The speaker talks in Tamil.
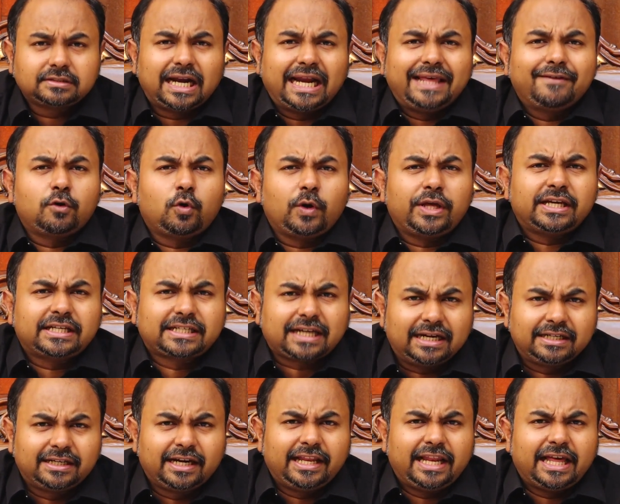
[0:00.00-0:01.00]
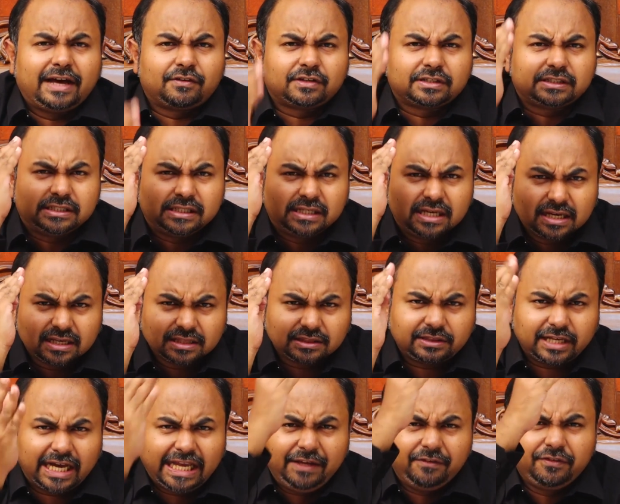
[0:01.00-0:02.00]
தலைவனுடைய கண்களிலே அவருக்கு
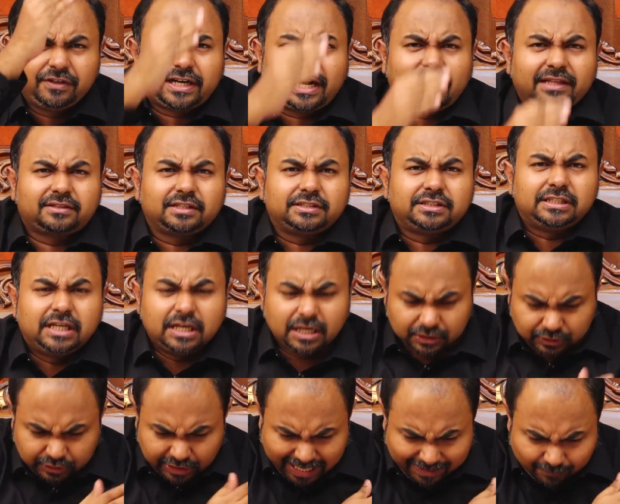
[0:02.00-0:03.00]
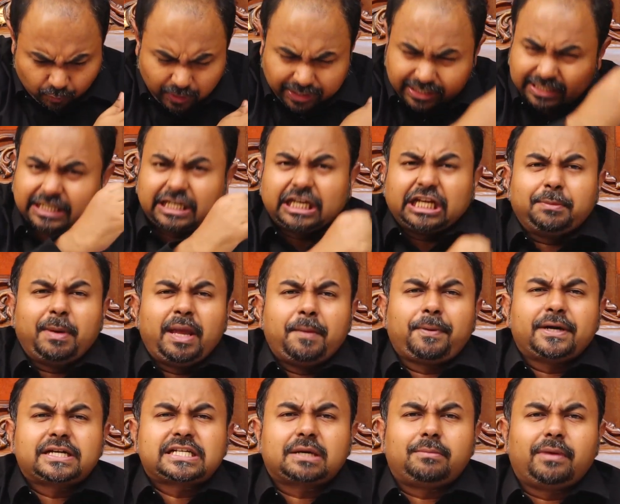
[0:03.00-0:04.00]
தயவு கிடைத்தது தேவனுடைய கிருபை
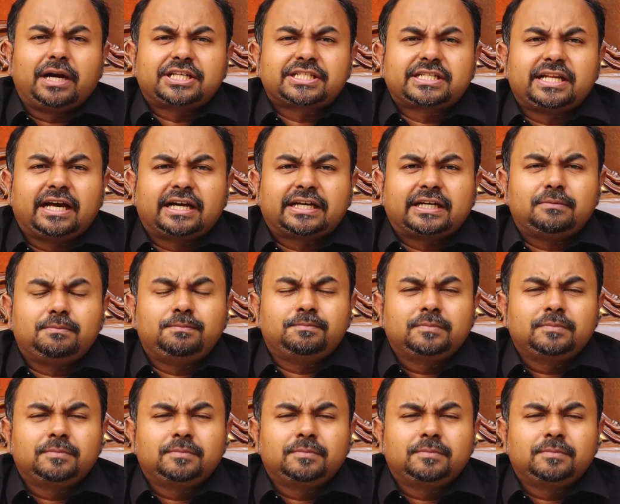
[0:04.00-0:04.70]
பெற்ற மனுஷனாக